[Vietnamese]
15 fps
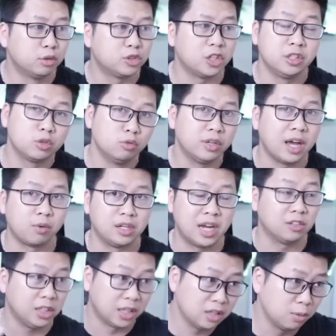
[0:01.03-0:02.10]
sao thử
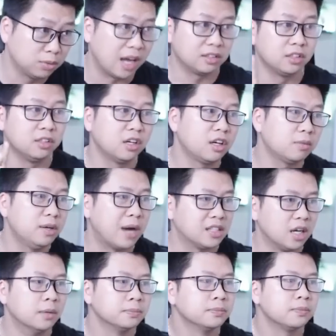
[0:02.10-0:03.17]
thách nữ hoàng thời kỳ
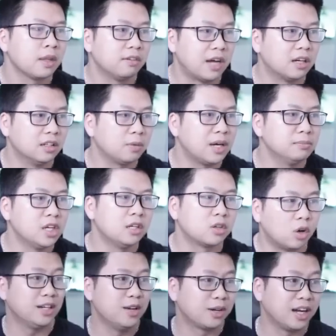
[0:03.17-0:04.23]
tăm tối cực kỳ đơn giản
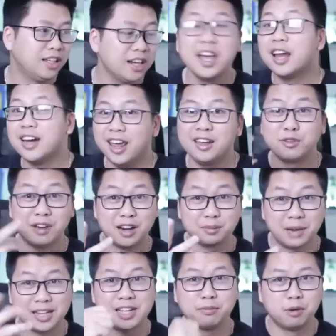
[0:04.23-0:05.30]
sẽ có mặt trong video
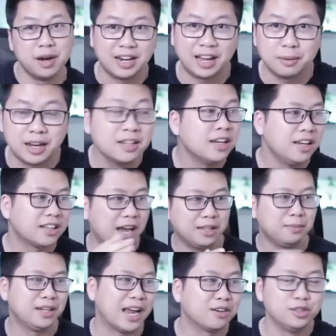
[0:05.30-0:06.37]
ngày hôm nay. Let's
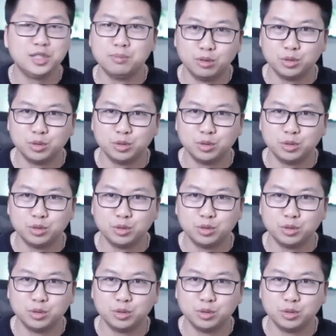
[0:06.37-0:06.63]
go!